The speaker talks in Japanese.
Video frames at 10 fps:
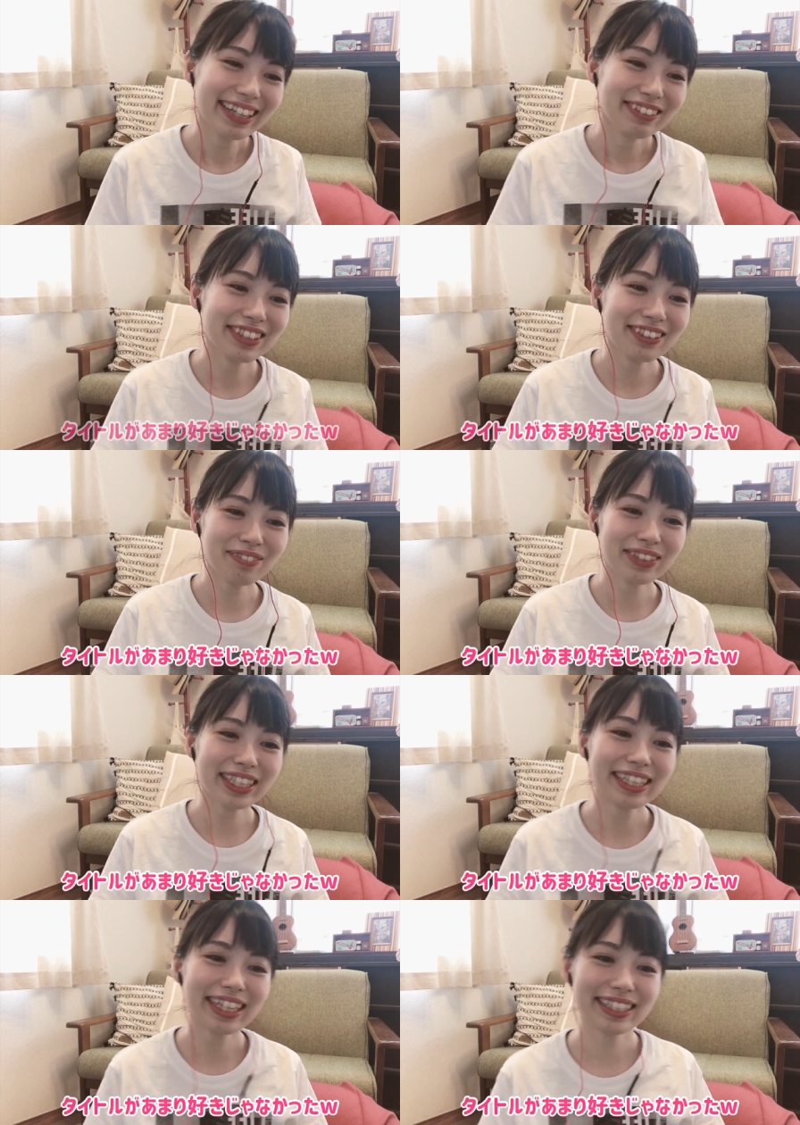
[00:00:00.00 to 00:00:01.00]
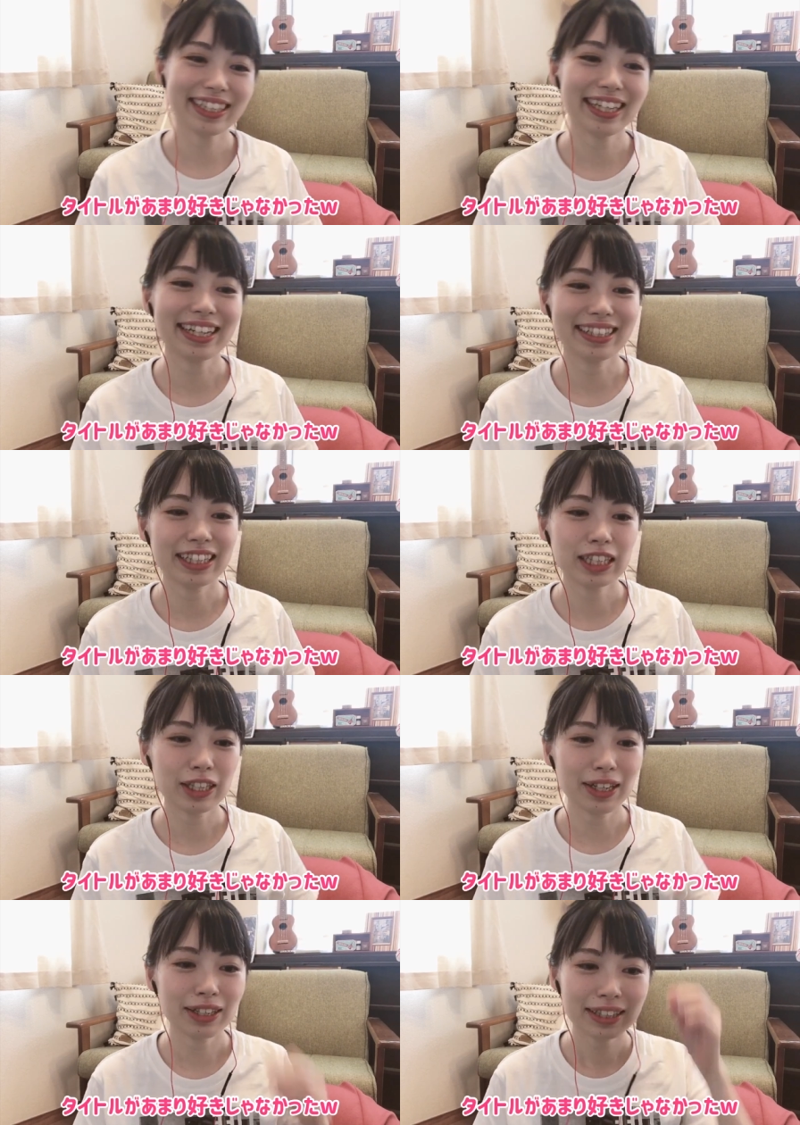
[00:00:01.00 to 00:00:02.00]
後ろ向きなんじゃないかなっ
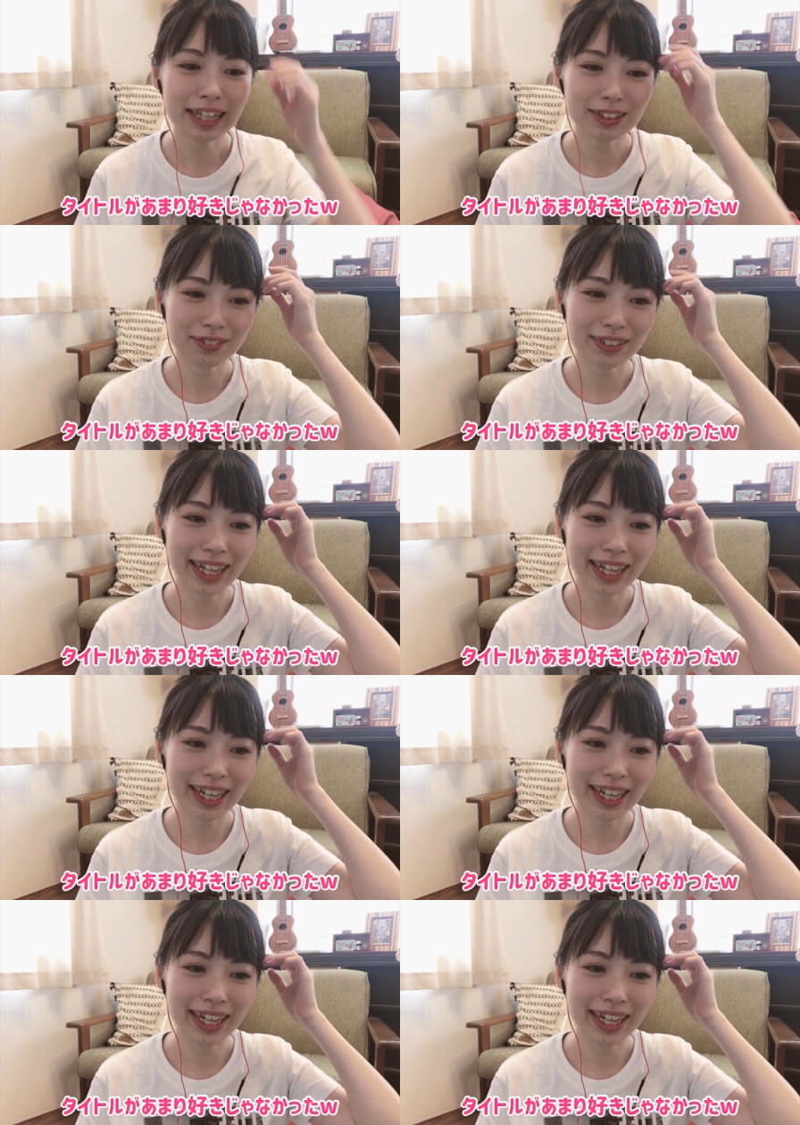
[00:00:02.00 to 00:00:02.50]
てタイトルが